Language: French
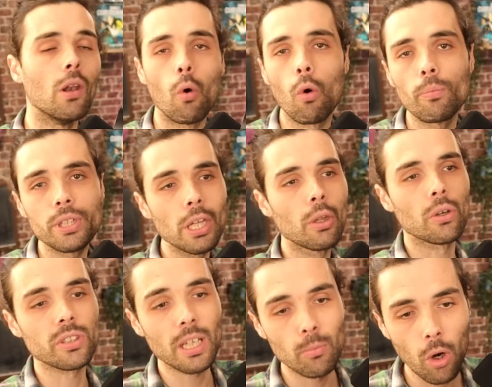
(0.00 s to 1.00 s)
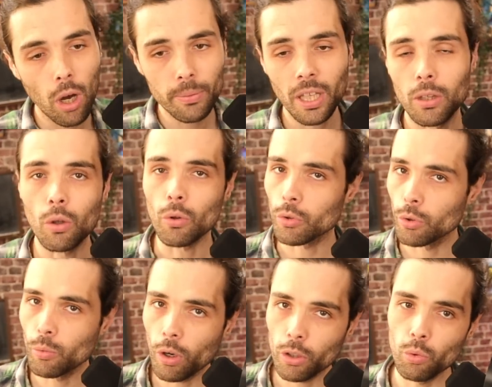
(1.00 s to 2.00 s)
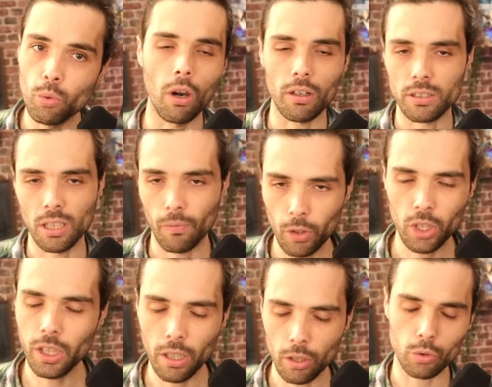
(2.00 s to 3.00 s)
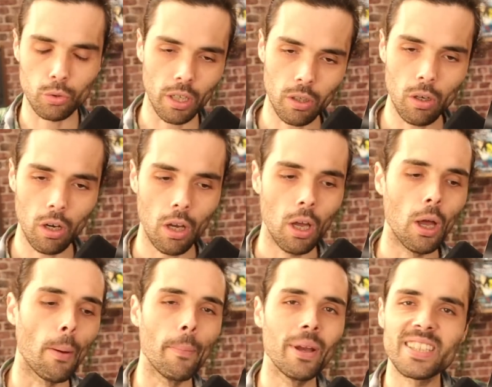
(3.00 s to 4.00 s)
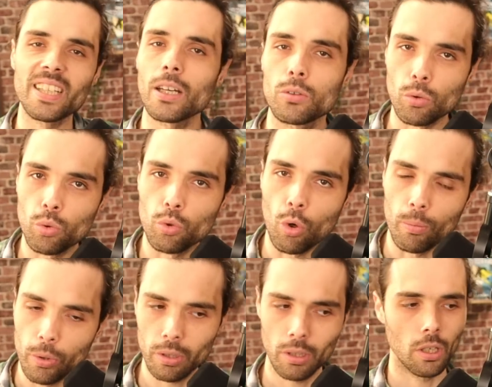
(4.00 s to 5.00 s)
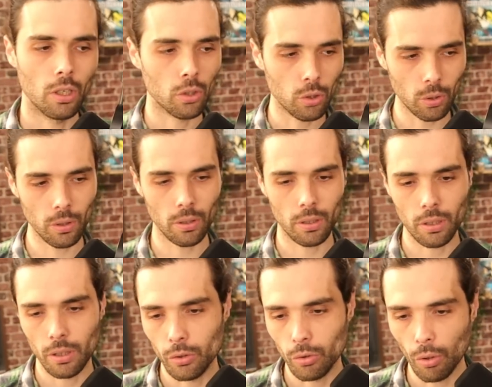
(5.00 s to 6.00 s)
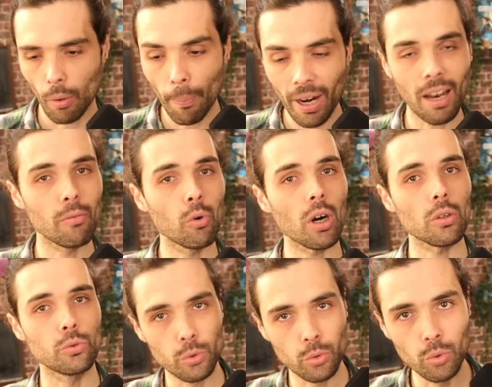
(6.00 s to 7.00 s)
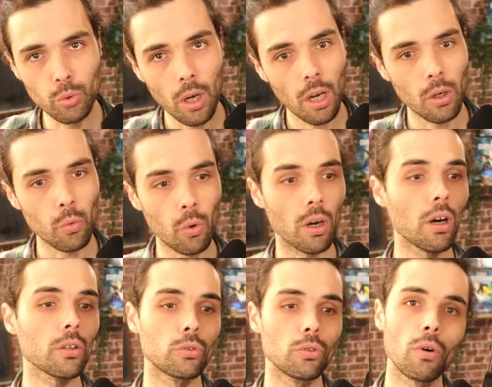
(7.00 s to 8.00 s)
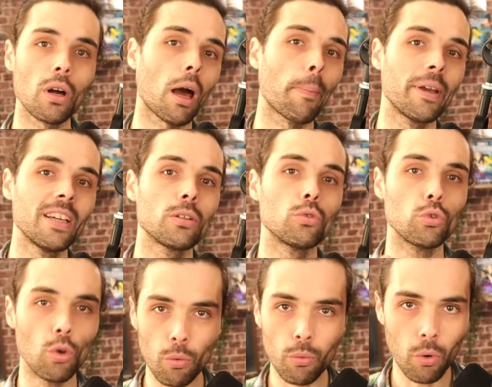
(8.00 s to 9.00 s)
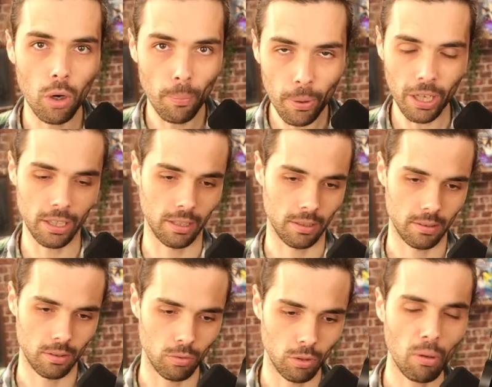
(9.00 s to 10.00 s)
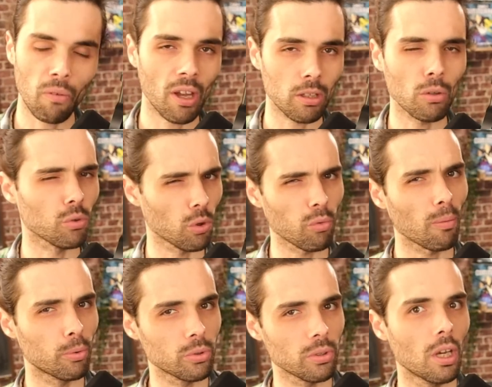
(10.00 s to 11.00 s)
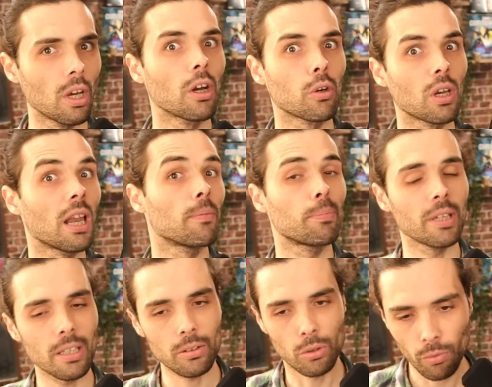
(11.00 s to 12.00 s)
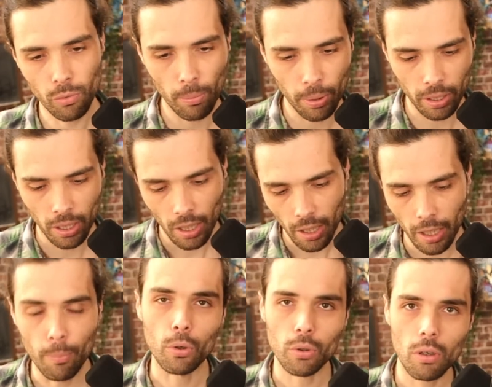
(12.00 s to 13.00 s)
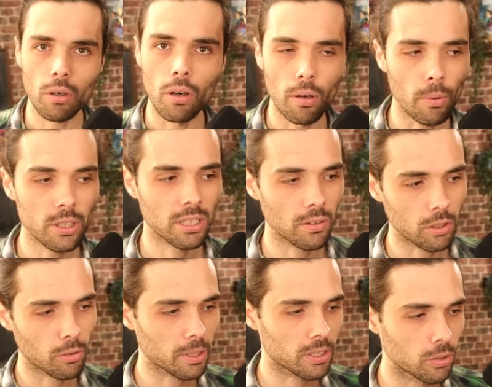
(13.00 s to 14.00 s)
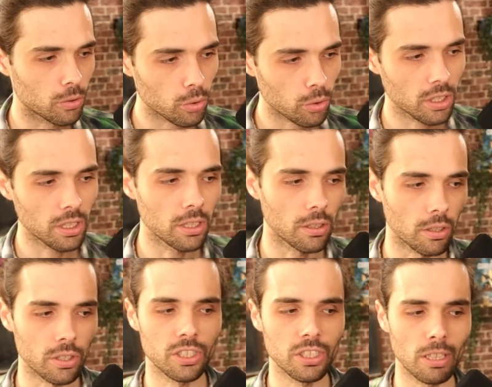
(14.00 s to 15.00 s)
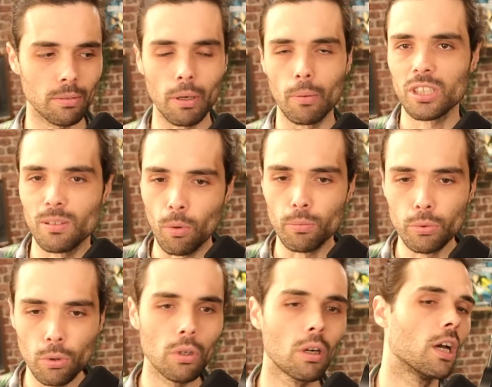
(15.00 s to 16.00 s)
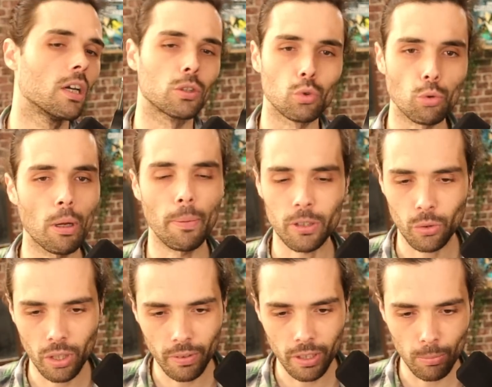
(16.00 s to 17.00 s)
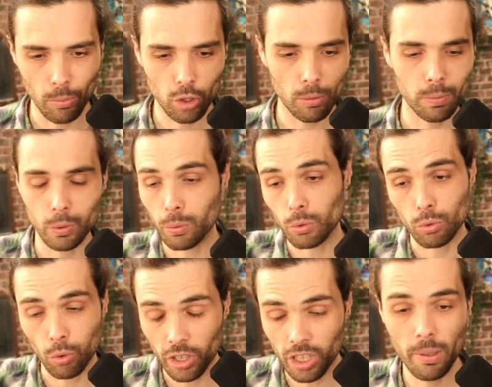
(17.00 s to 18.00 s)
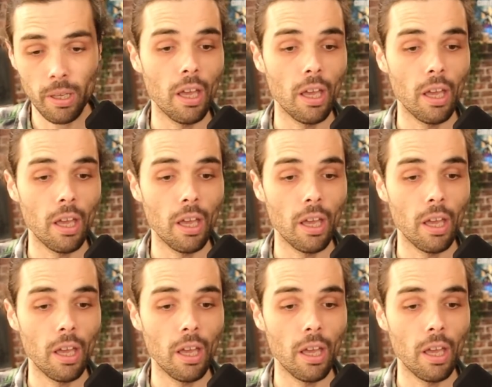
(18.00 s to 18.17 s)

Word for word: mais ils l'auront peut-être dans un mois, peut-être dans deux mois et tout. Alors ça fait chier, hein, je suis d'accord, mais ça reste toujours mieux que euh, de ne pas l'avoir du tout ou alors de devoir la repayer deux fois le prix. Tu vois, je préfère attendre deux fois plus que de la payer deux fois le prix. Et pourtant, euh, moi, je fais partie de ceux qui, euh, si j'ai, enfin moi, c'est mon boulot, j'ai toujours pas le partenariat avec Game Workshop, je pense que je l'aurai